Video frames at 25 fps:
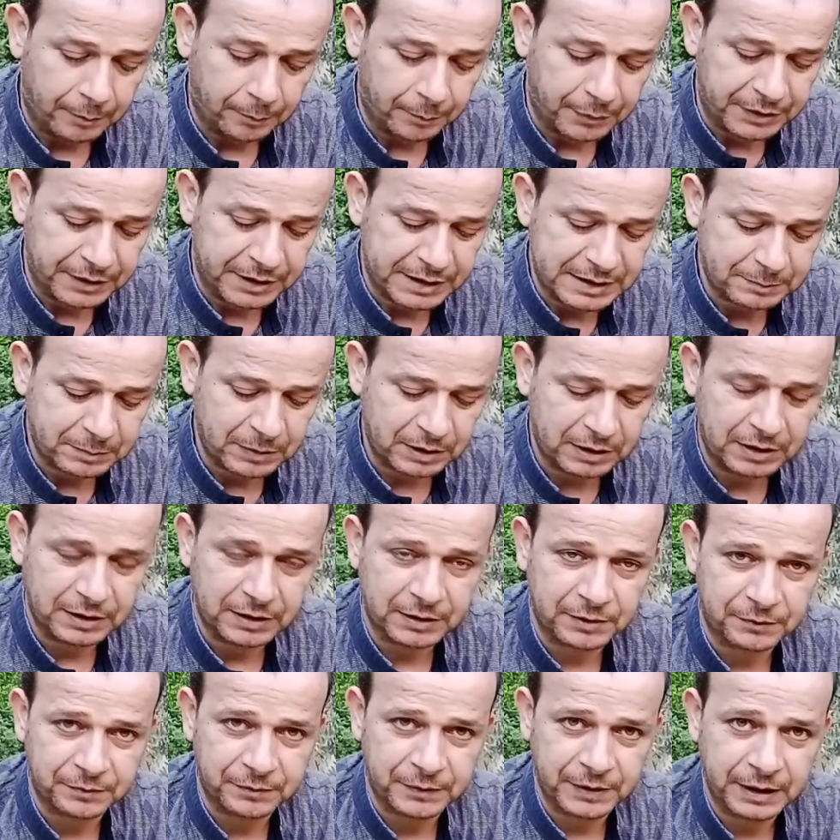بالنسبه
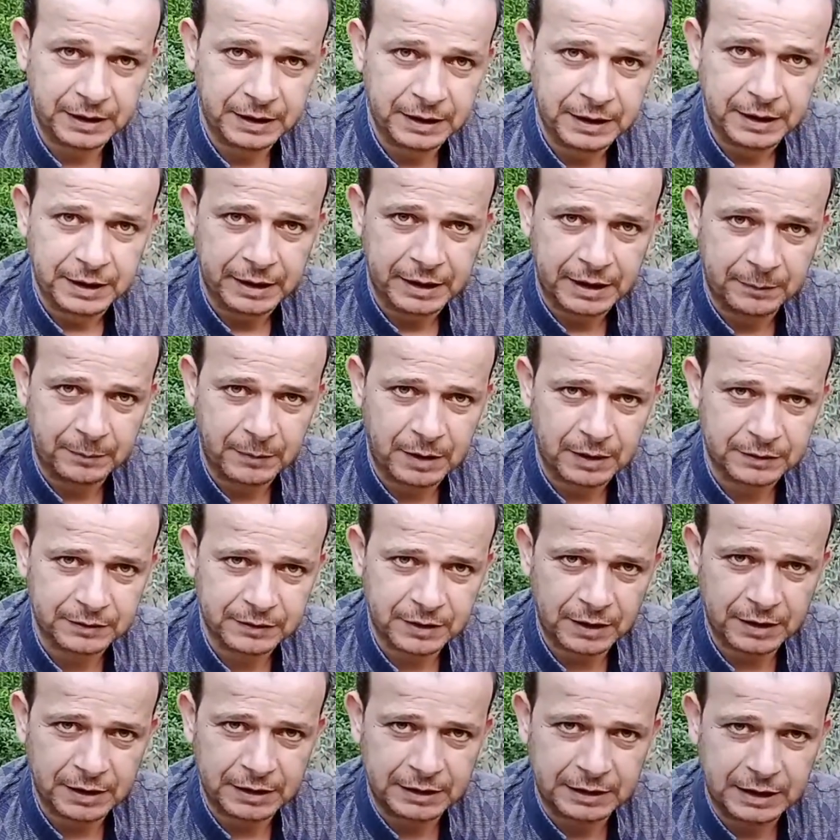للقرفه كمان
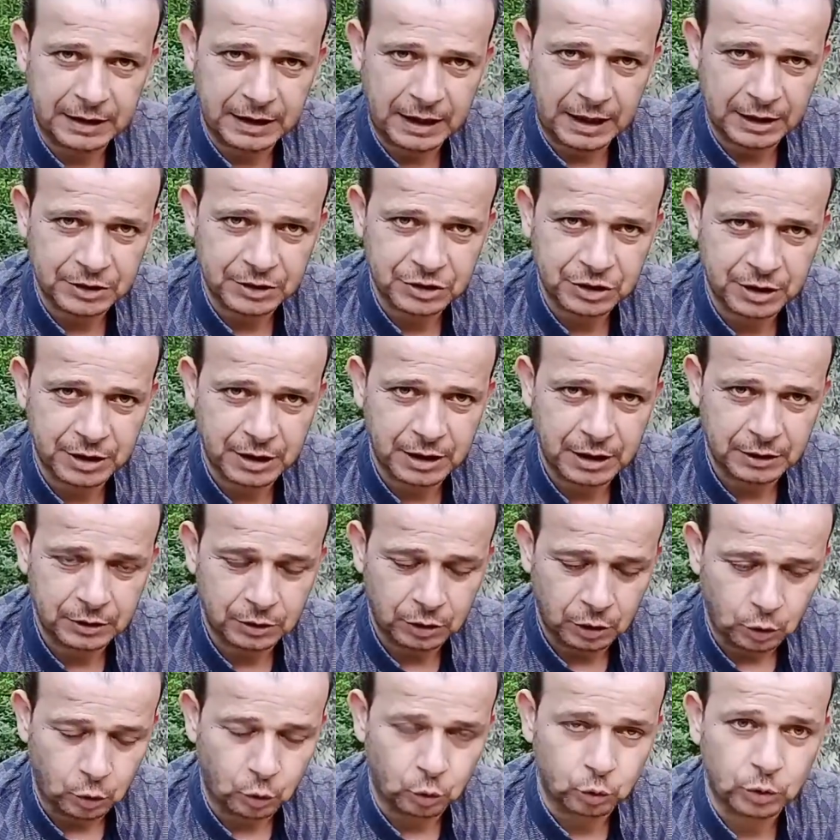طارد للحشرات
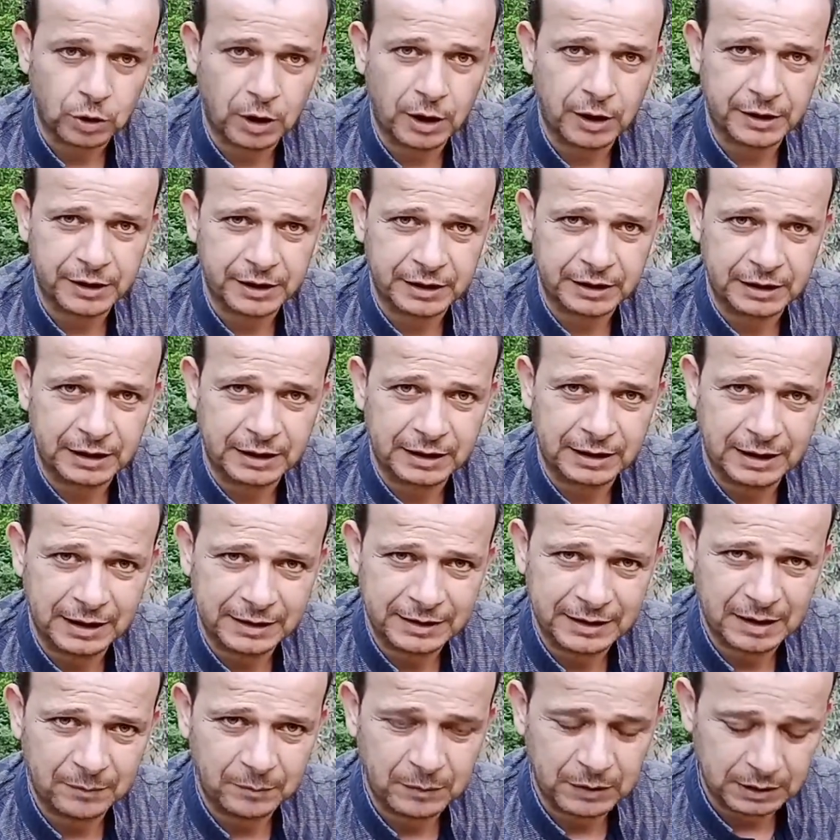وطارد
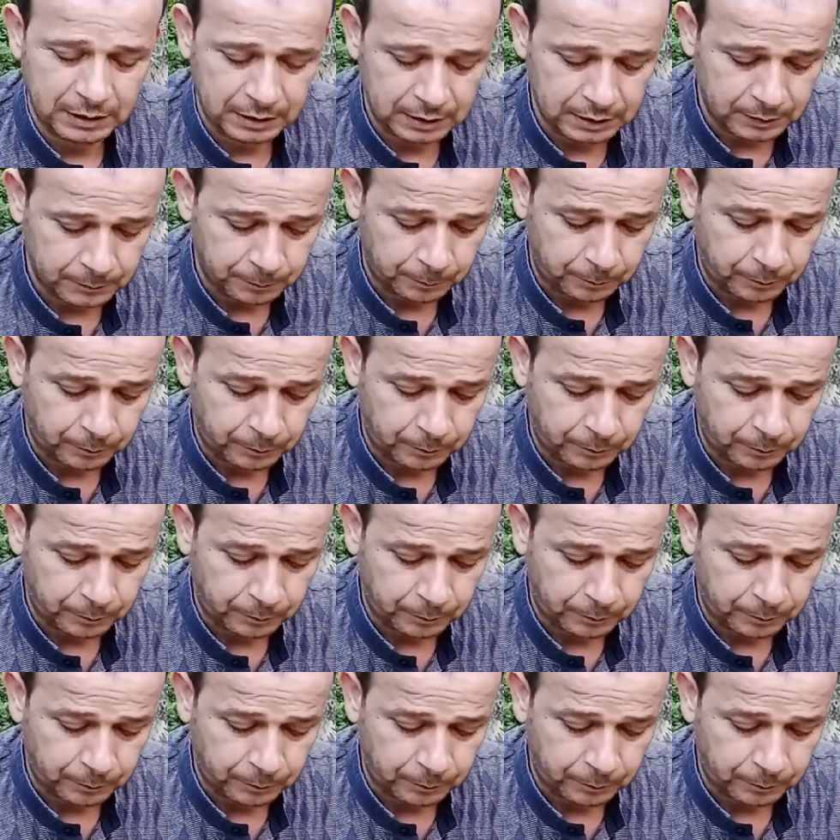للنمل